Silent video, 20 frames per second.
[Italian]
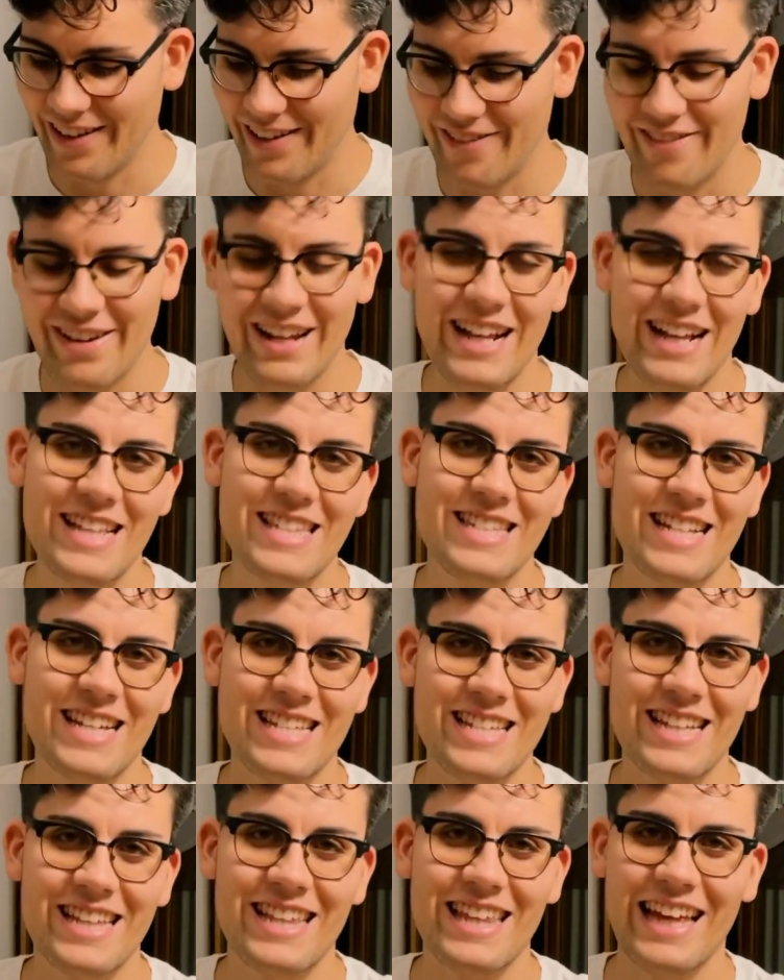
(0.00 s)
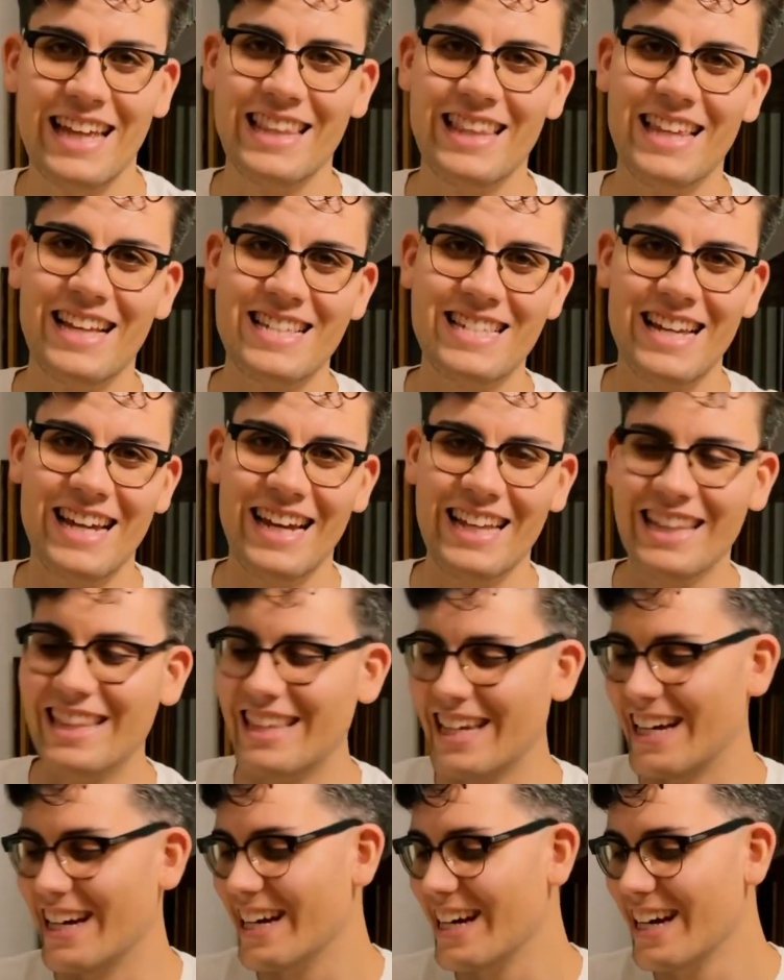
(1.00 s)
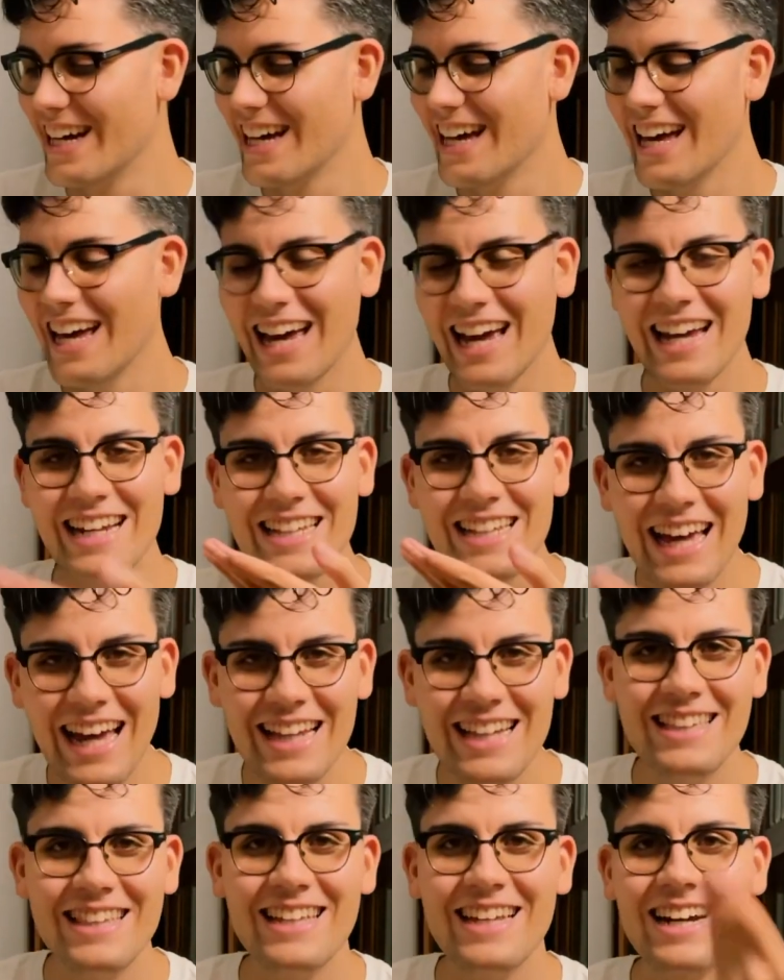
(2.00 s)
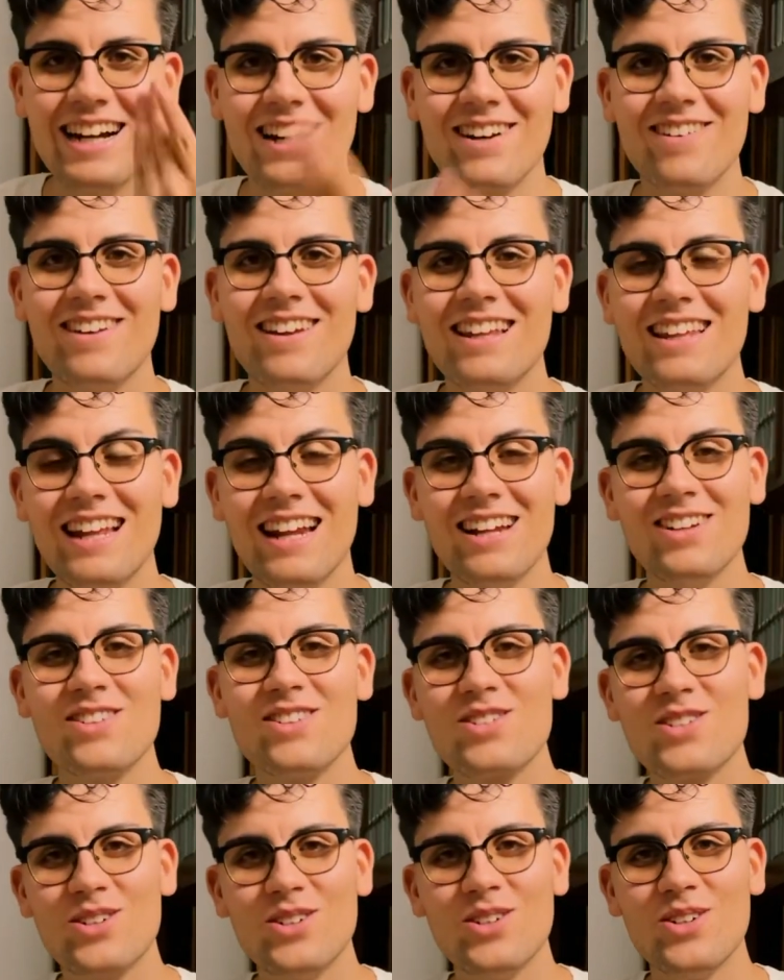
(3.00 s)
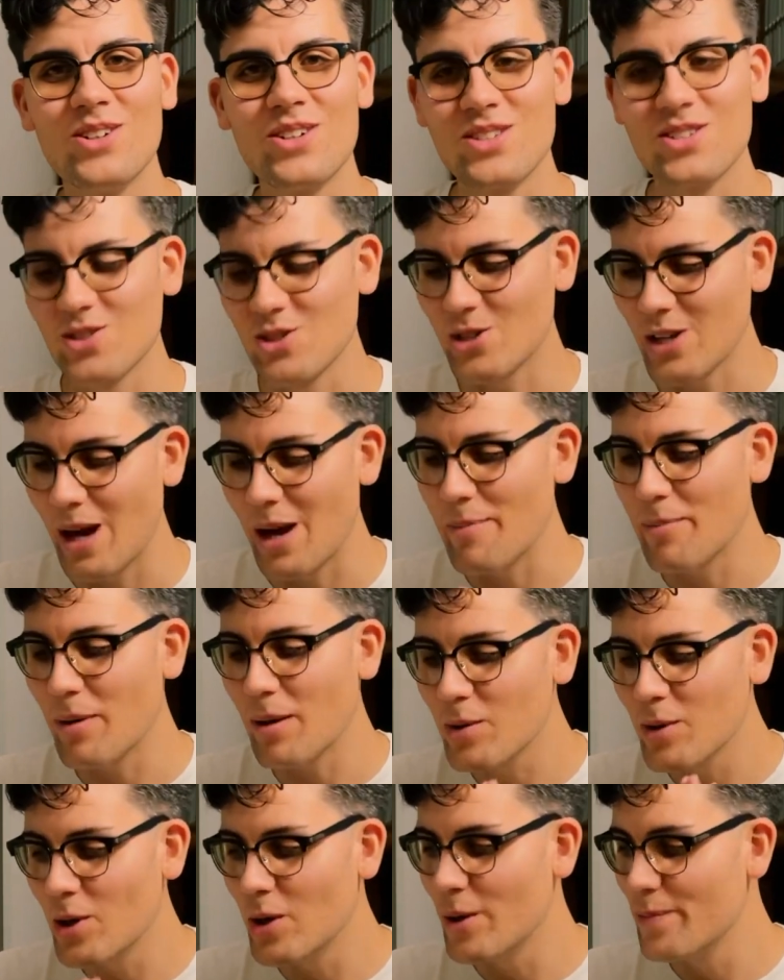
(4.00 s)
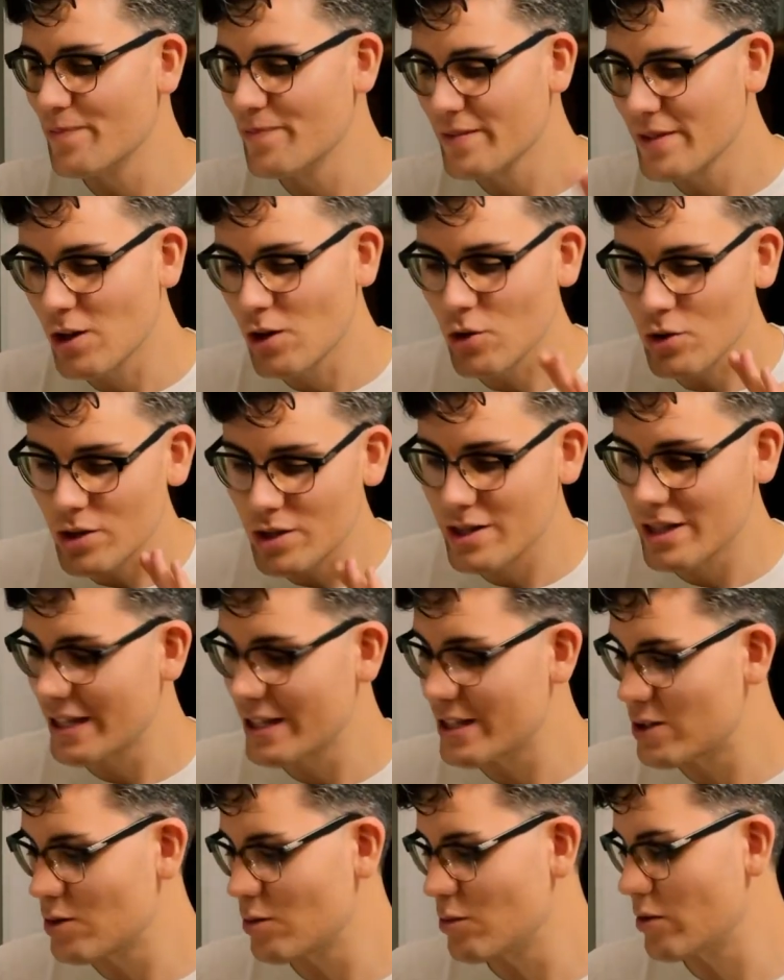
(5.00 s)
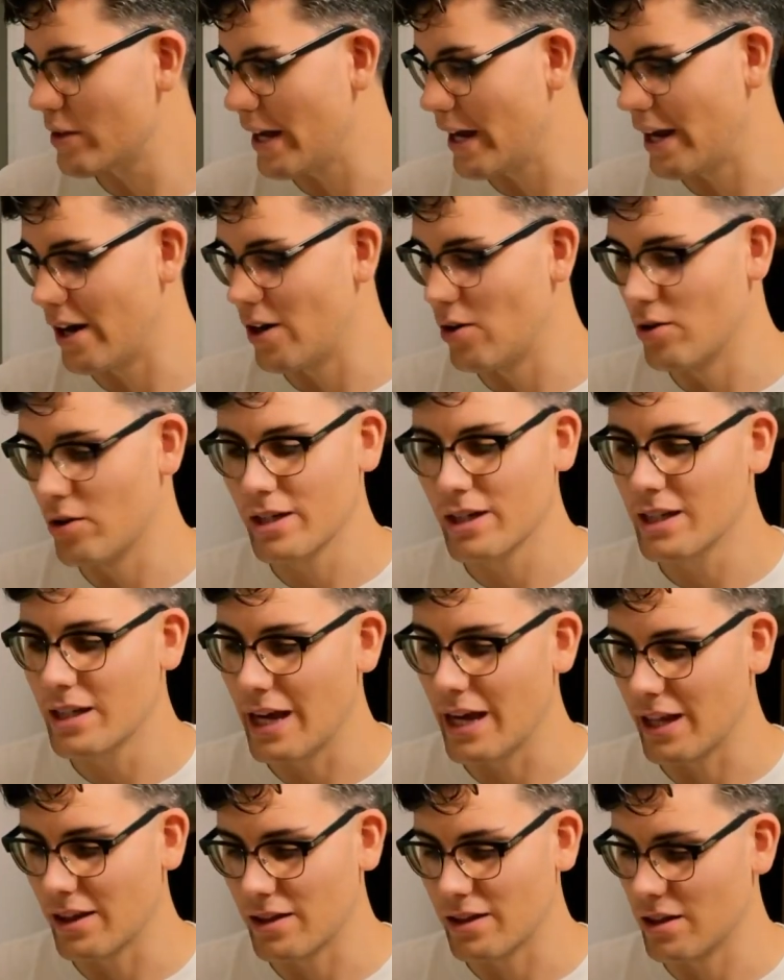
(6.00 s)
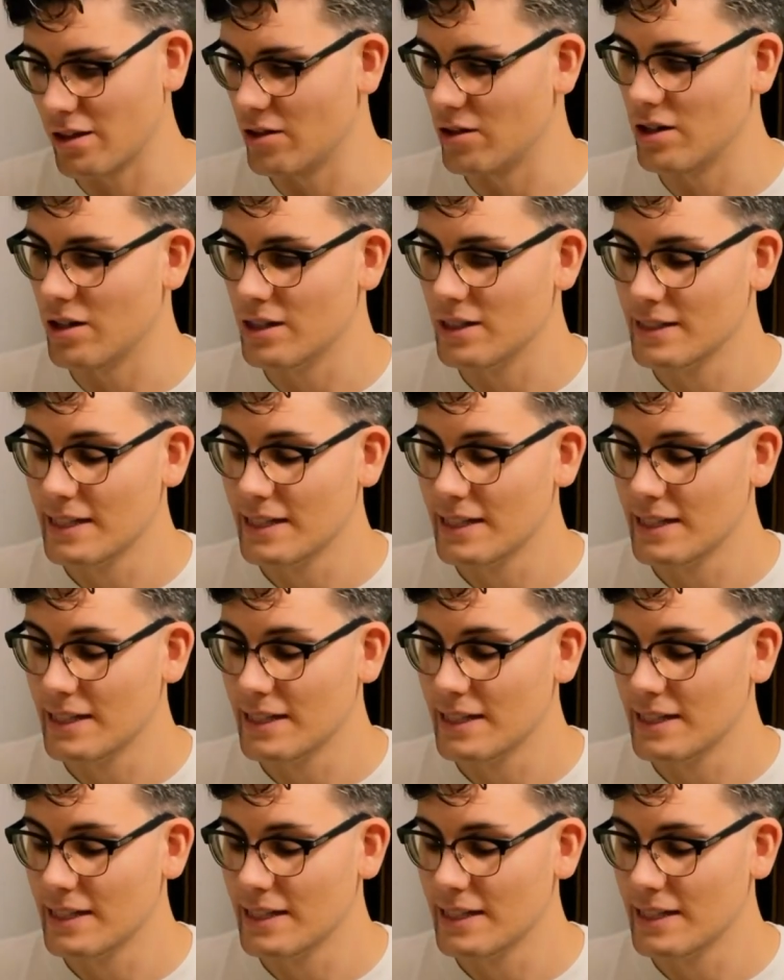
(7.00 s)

Venezia 77 è identica a quella dell'anno scorso, cioè è proprio lo stesso modello, identico.